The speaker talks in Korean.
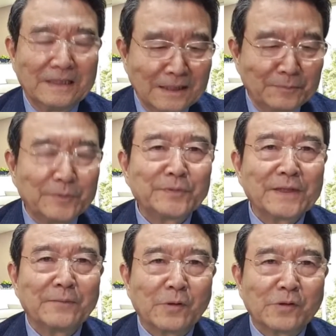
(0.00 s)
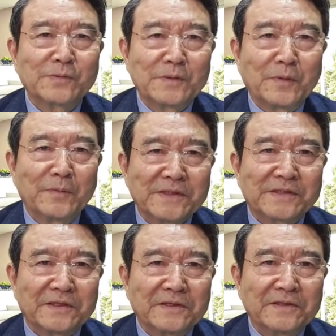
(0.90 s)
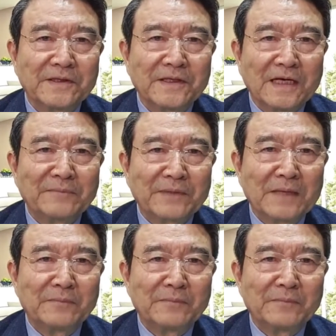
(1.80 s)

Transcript: 이 부분의 모습을 보면서 함께